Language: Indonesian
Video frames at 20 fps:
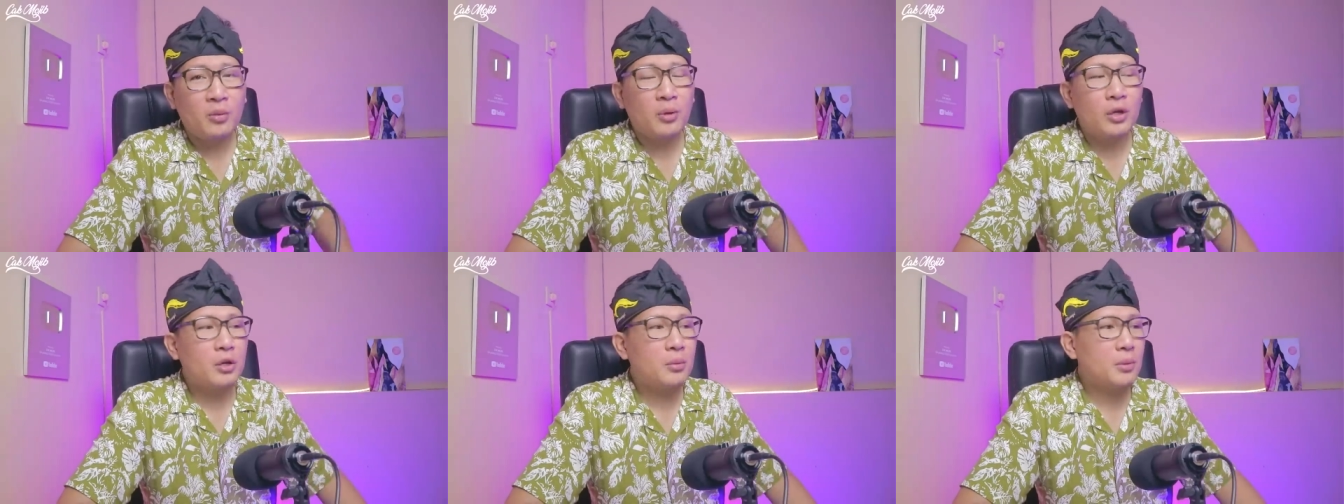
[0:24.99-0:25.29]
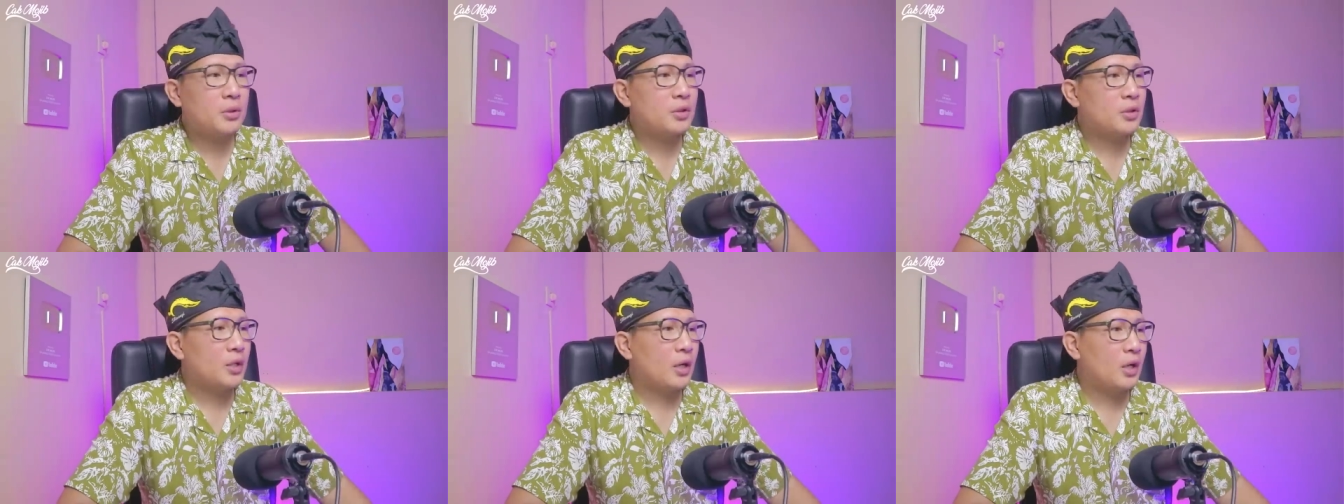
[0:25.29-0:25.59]

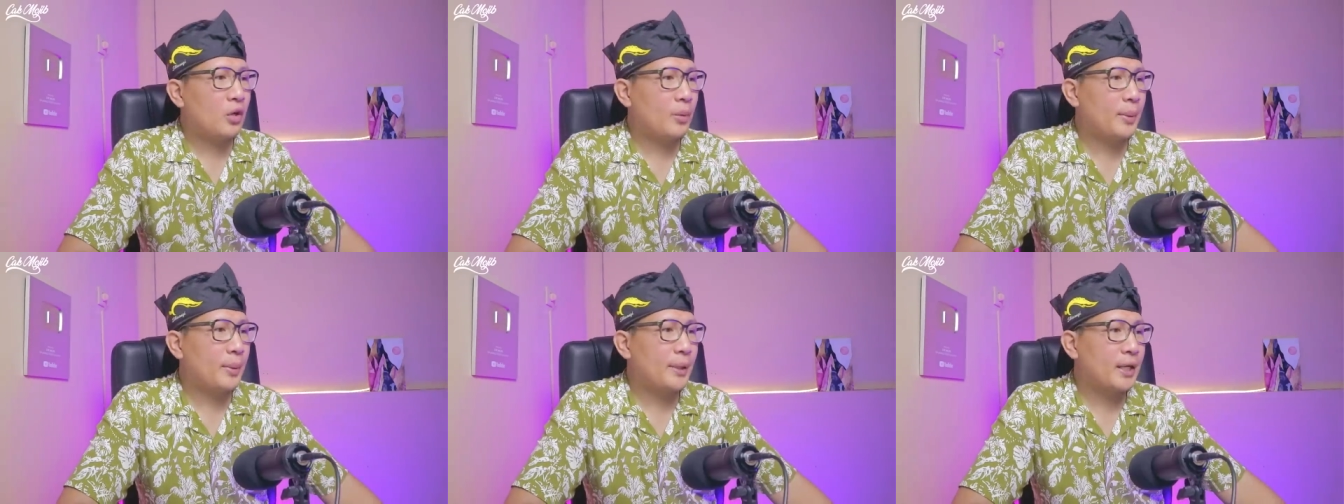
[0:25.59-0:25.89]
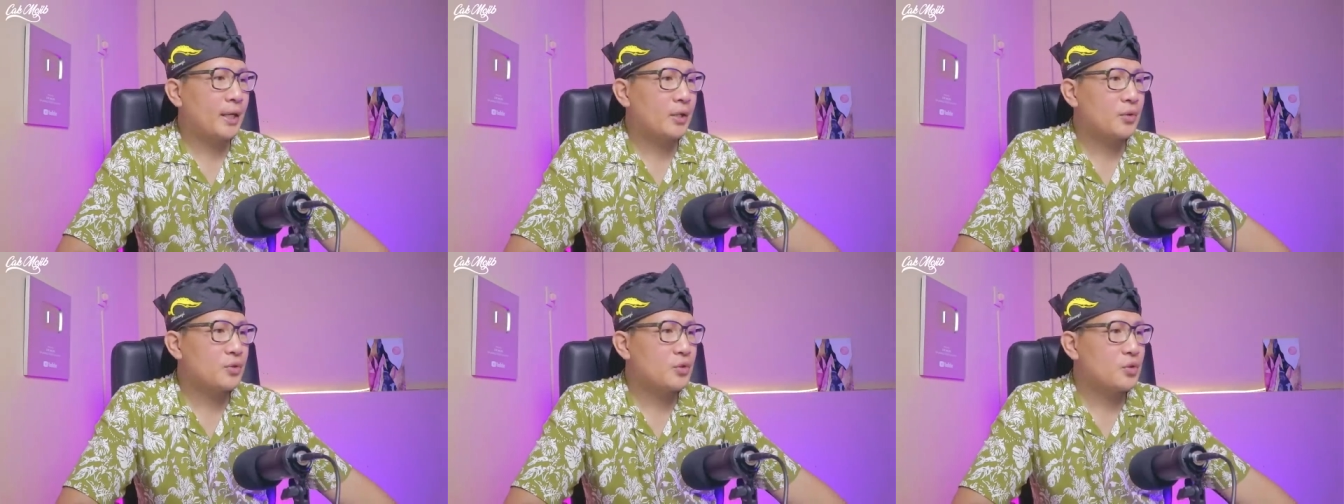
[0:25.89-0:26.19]
warahmatullahi
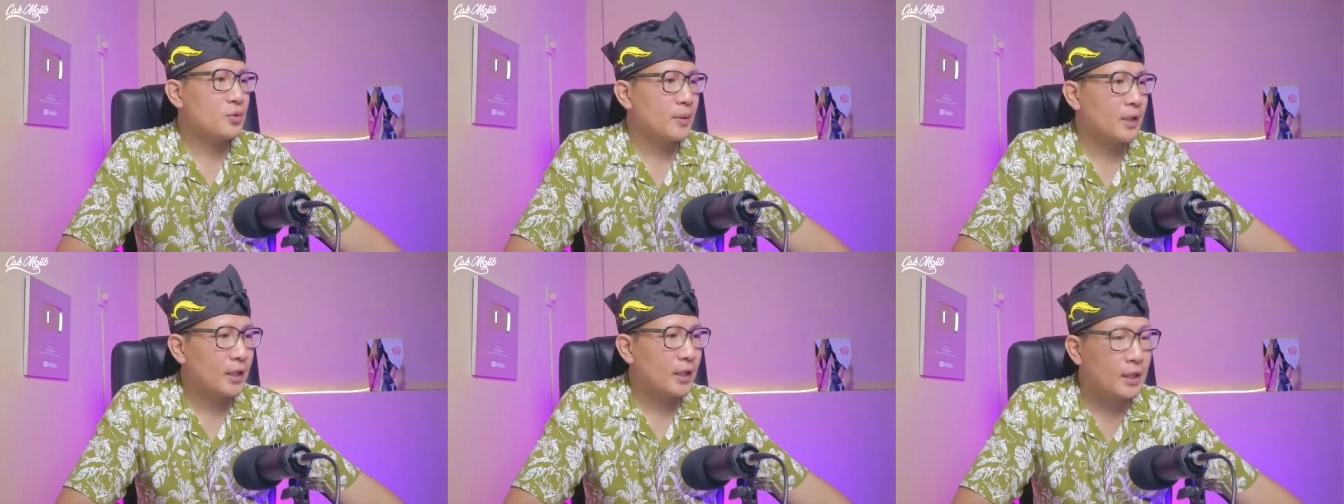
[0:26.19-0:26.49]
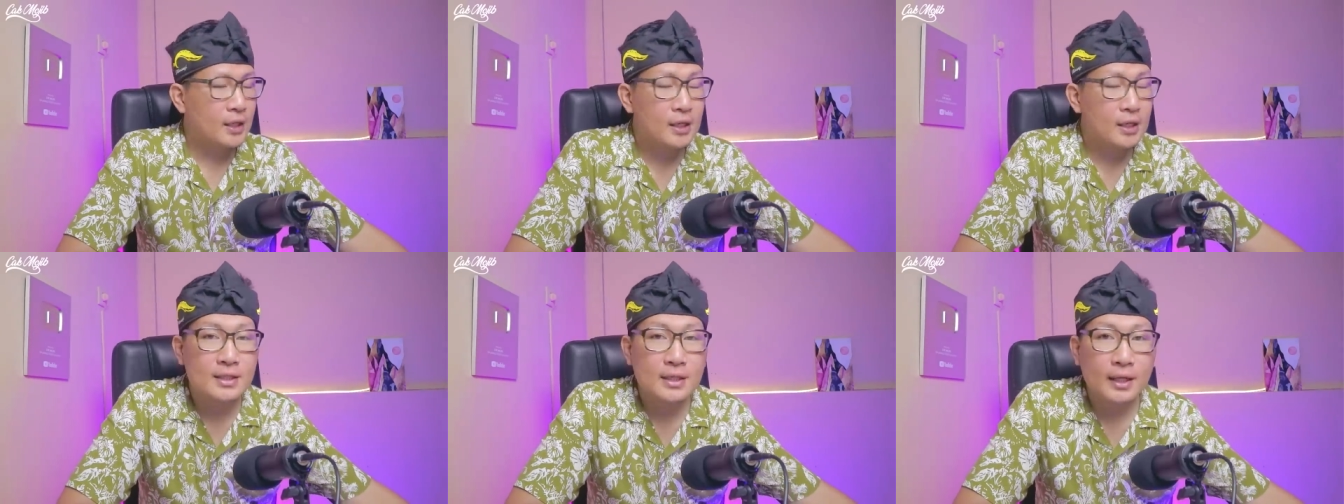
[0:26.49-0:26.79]
wabarakatuh Jumpa lagi
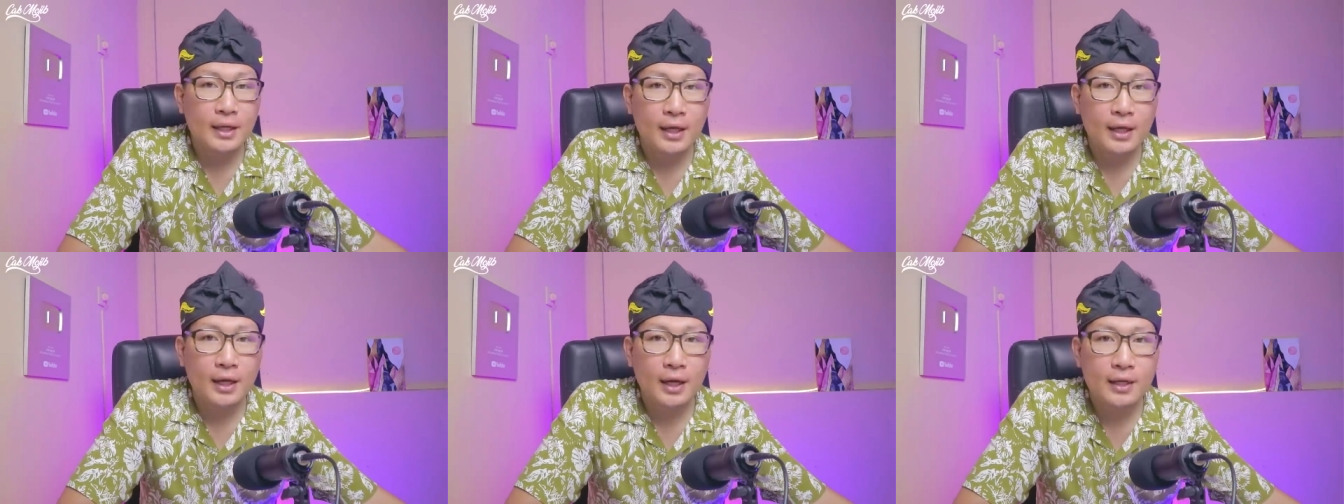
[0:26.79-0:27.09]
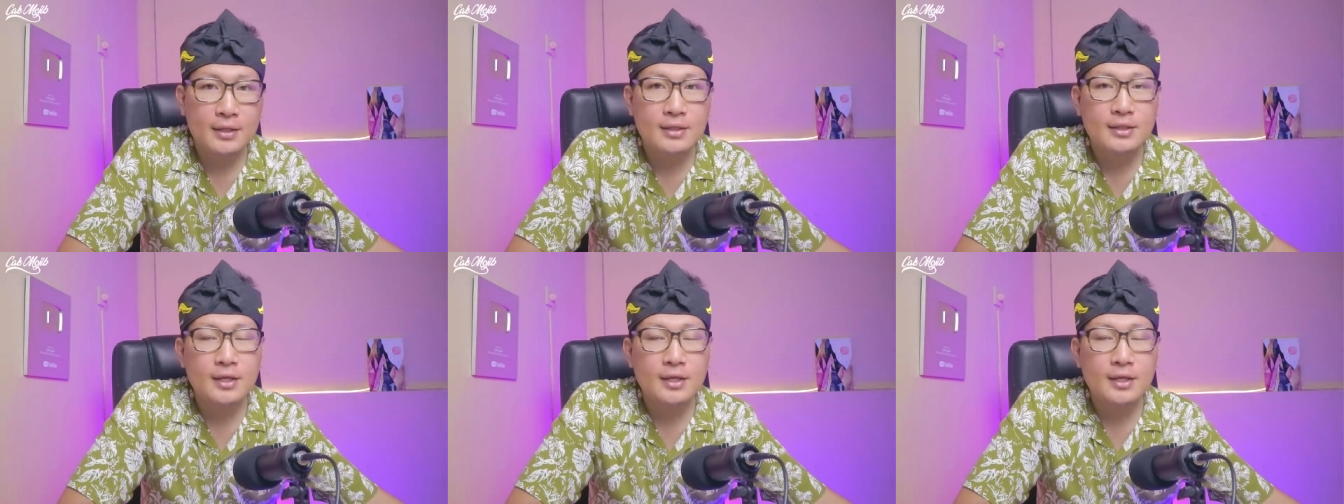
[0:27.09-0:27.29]
dengan saya guys